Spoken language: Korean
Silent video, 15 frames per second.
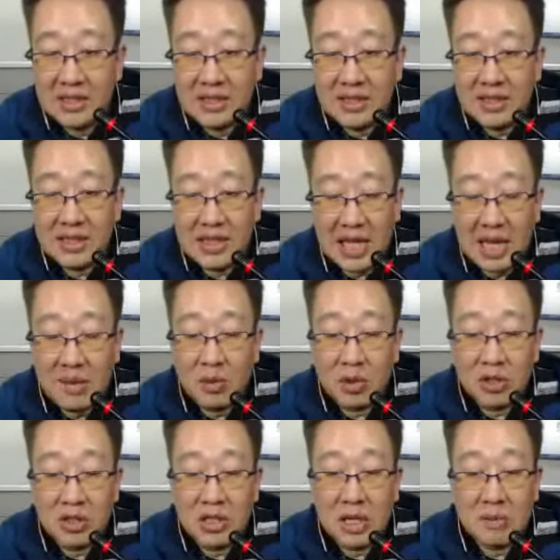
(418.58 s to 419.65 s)
네이버도
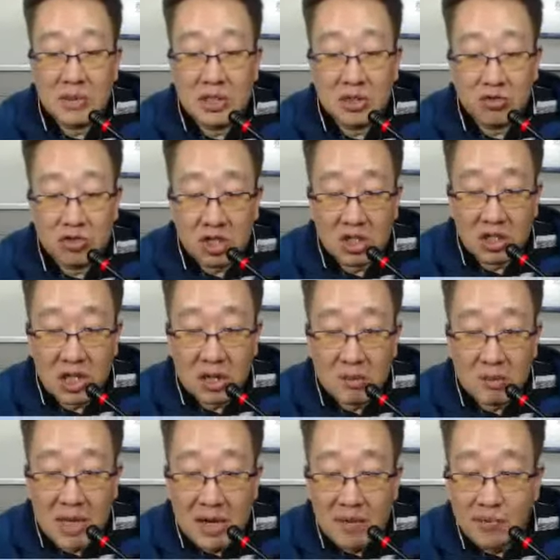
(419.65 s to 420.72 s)
그 다음에 썼고요. 그
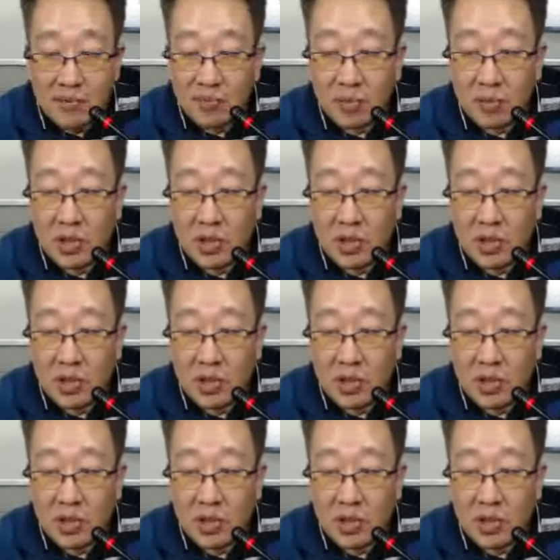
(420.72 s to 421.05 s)
다음에 뭐